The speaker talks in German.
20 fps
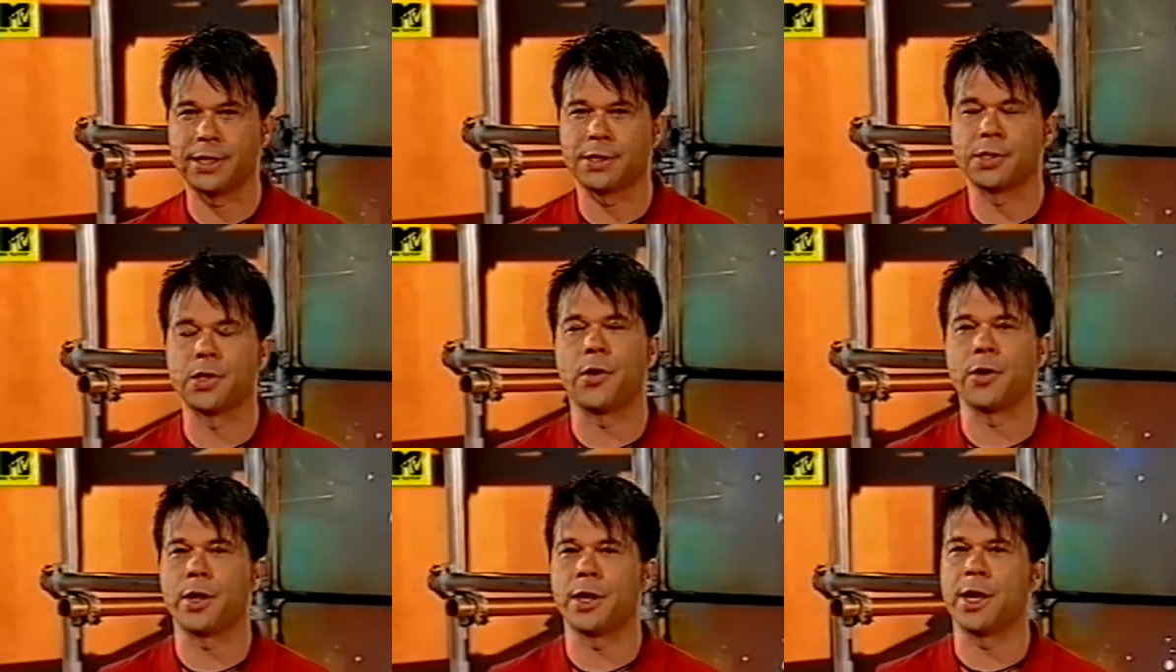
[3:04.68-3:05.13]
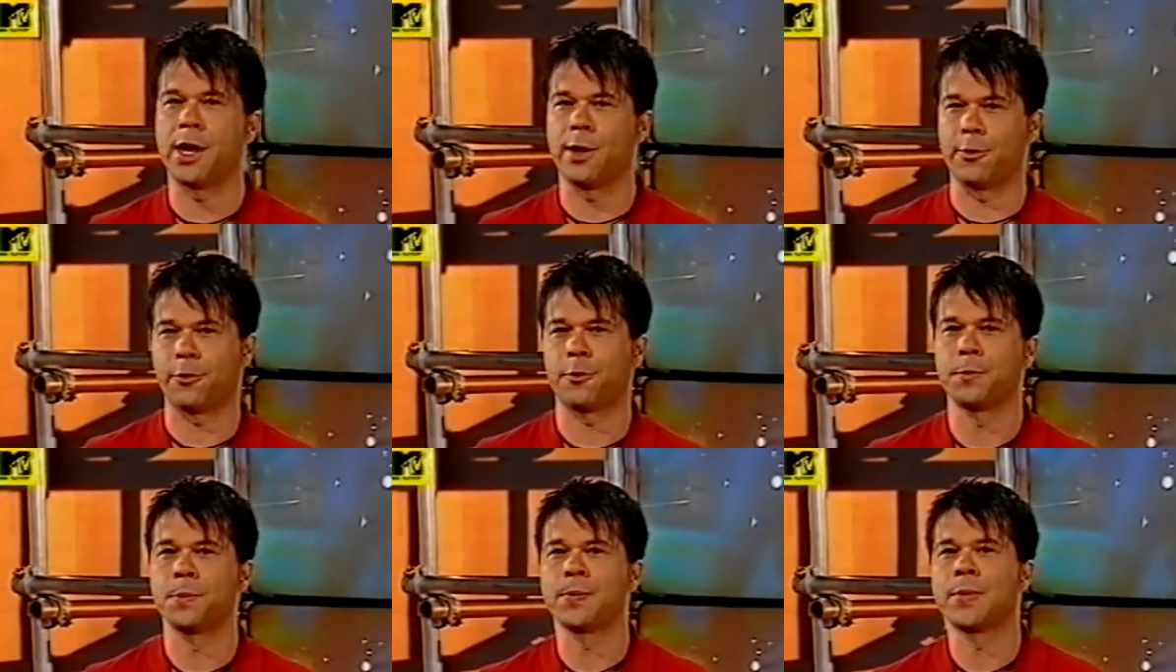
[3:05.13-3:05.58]
Is Not
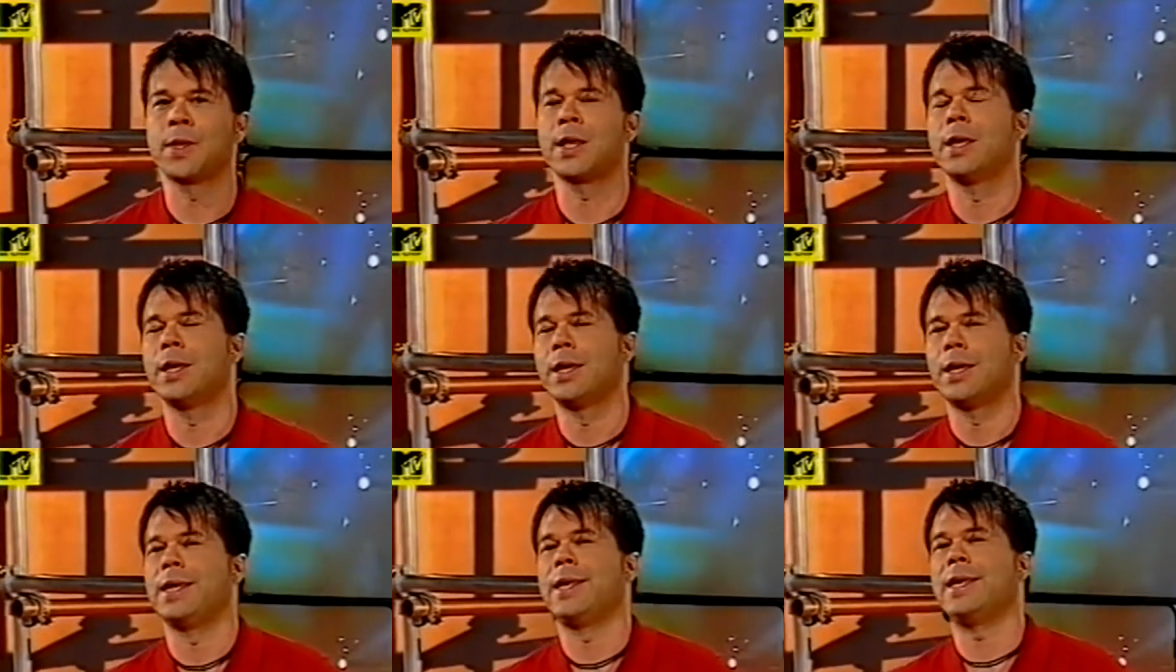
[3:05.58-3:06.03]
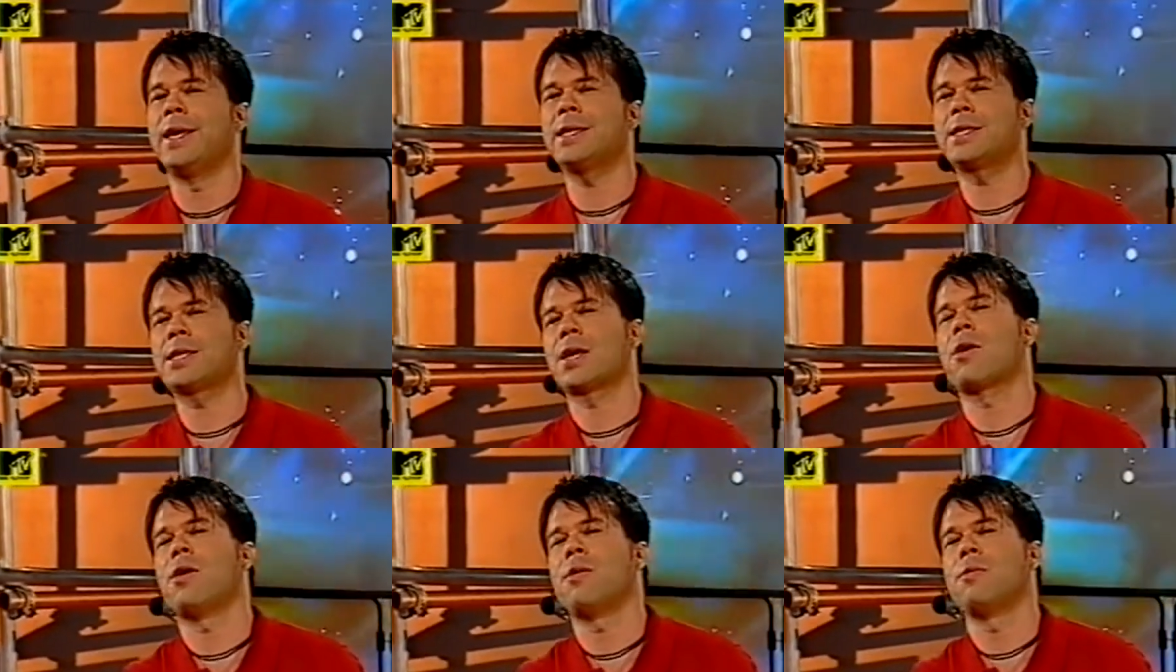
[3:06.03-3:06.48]
Enough.
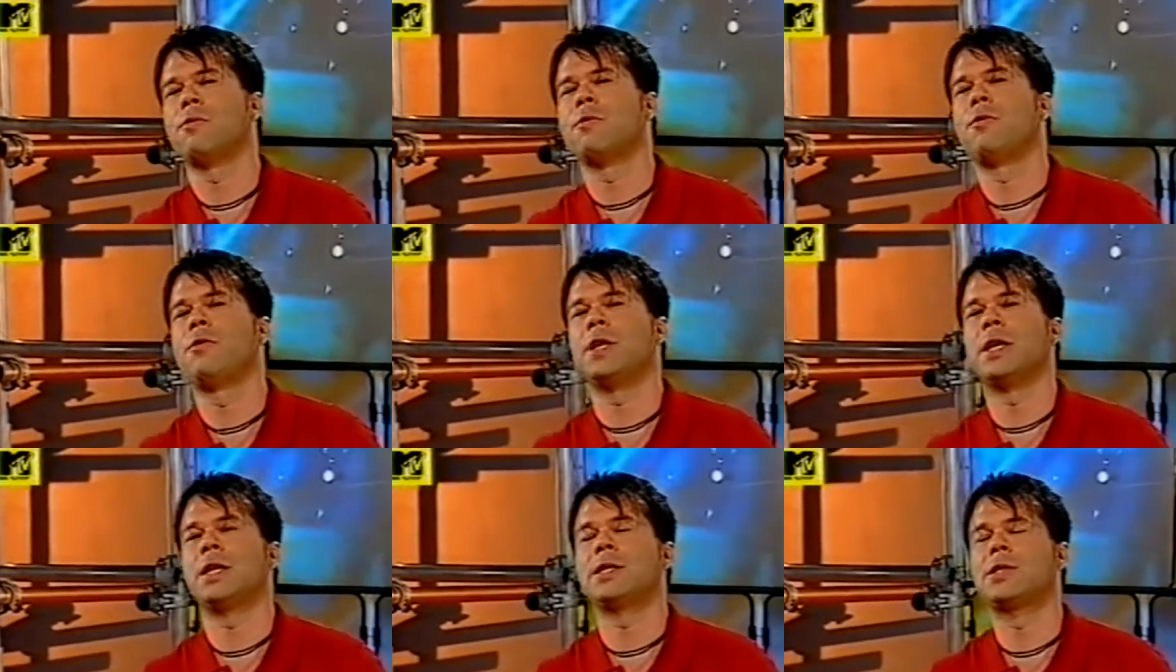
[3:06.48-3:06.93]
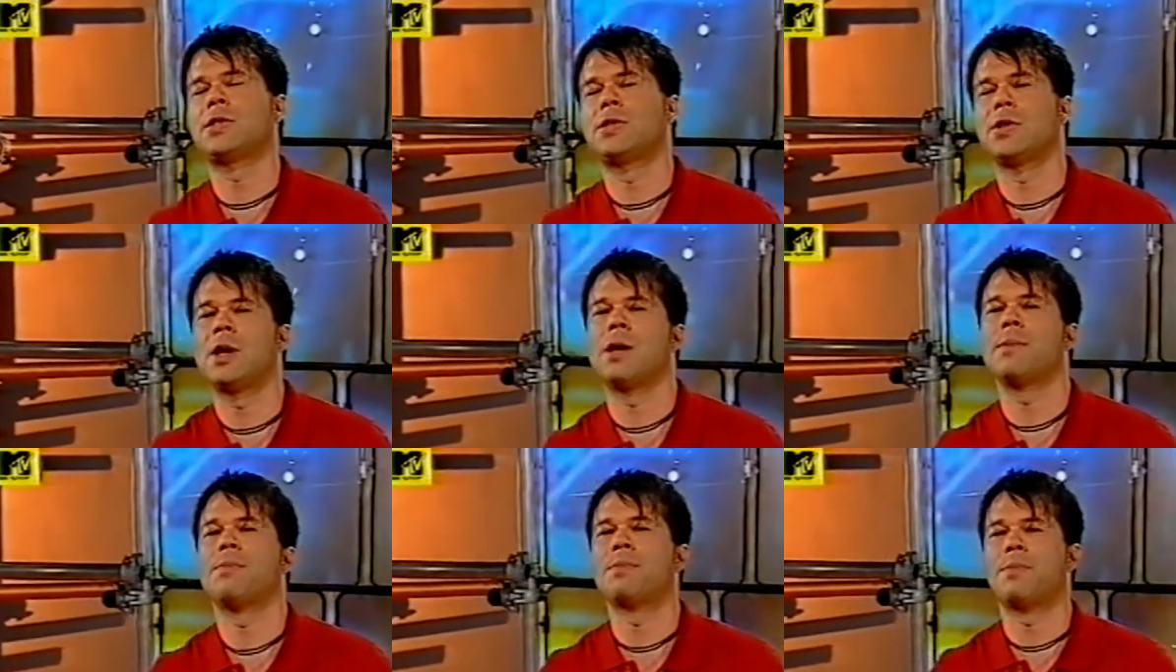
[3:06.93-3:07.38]
Jetzt kommen wir
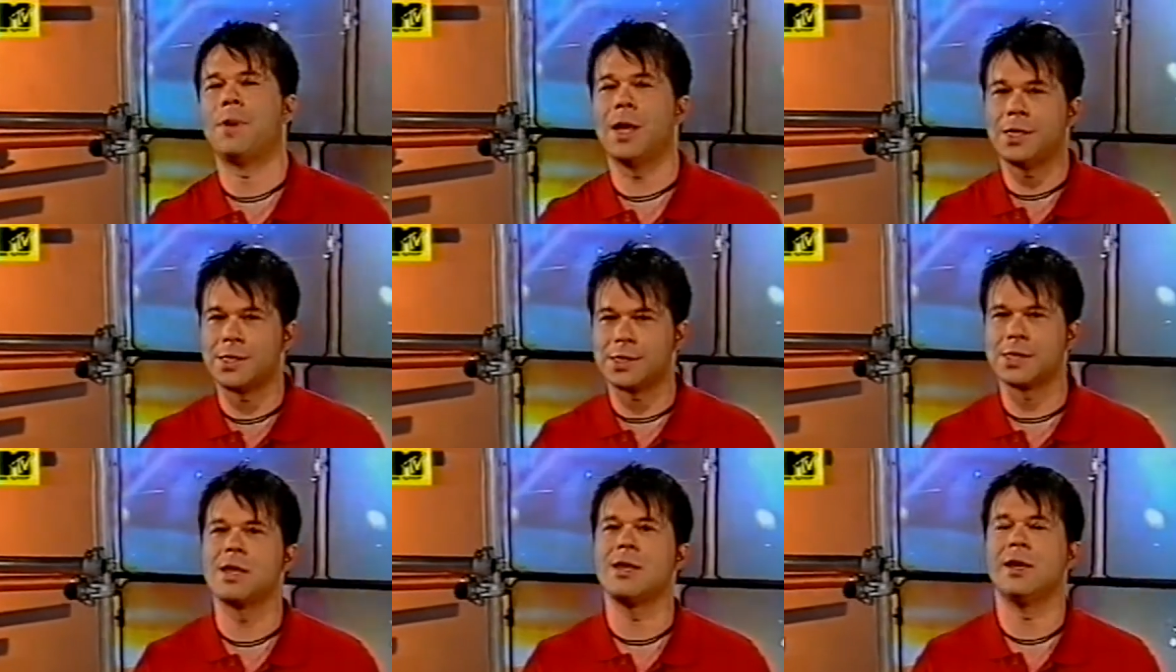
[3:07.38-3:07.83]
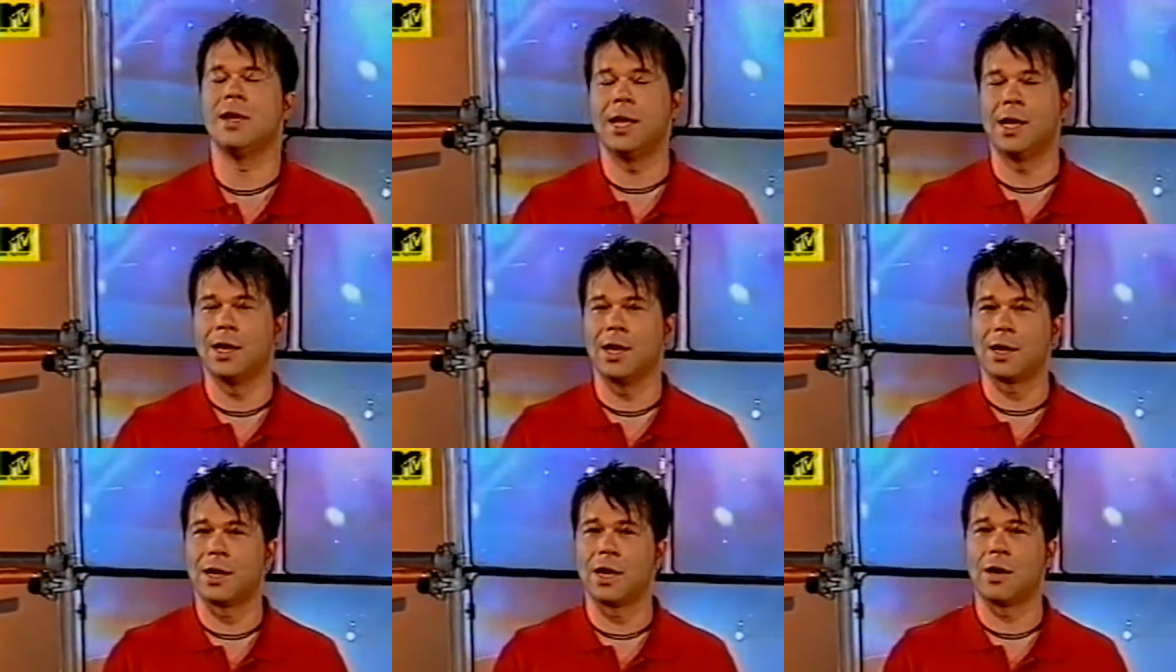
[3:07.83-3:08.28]
zur besten
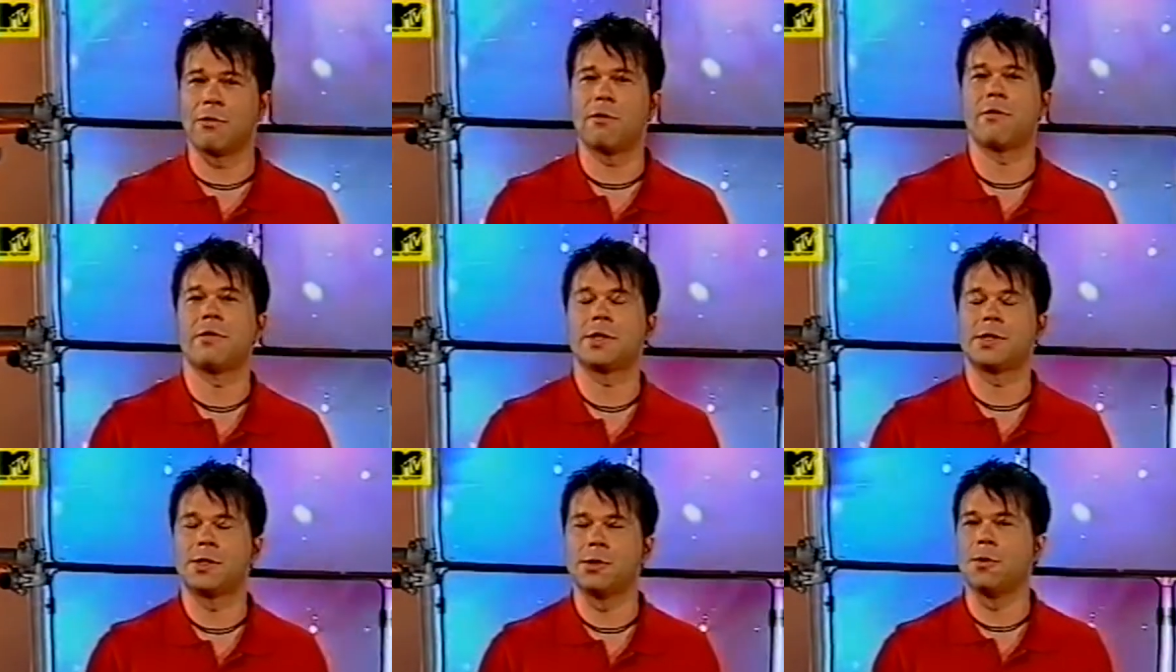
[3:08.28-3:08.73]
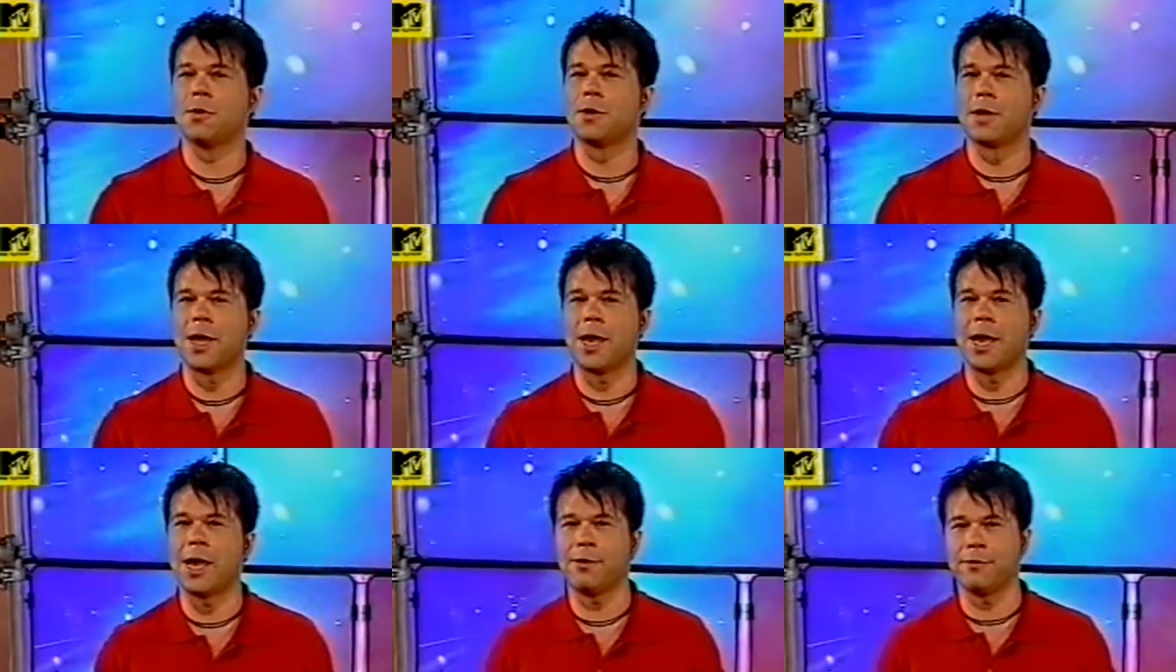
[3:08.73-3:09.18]
Nena
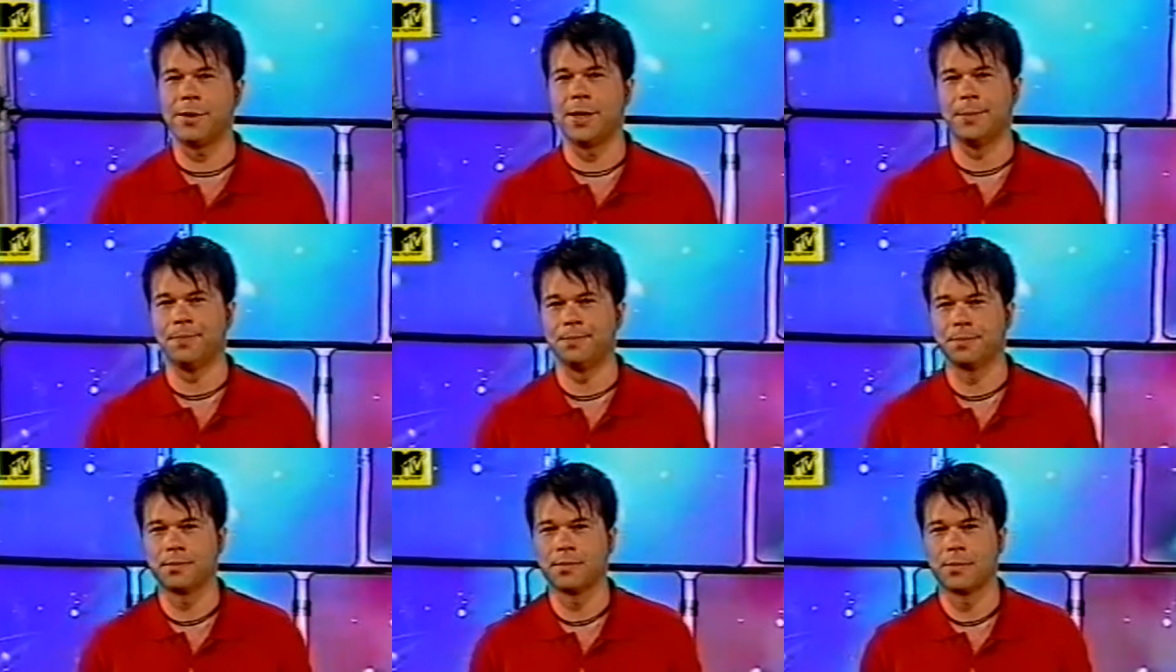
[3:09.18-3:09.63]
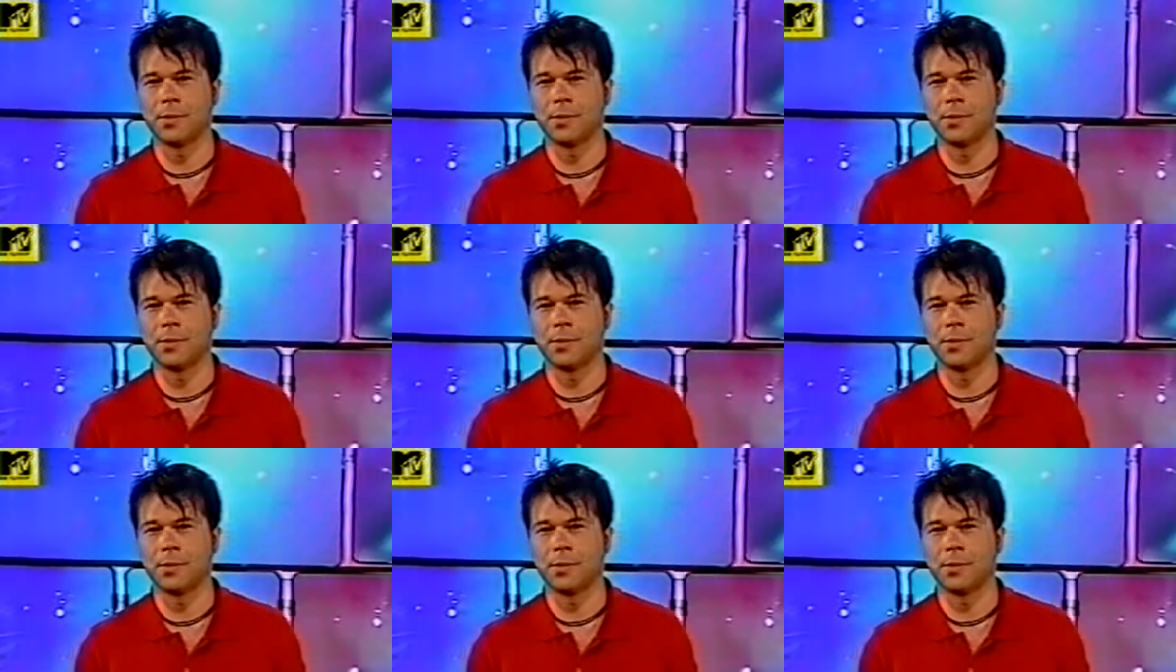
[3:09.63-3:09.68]
Coverversion ever.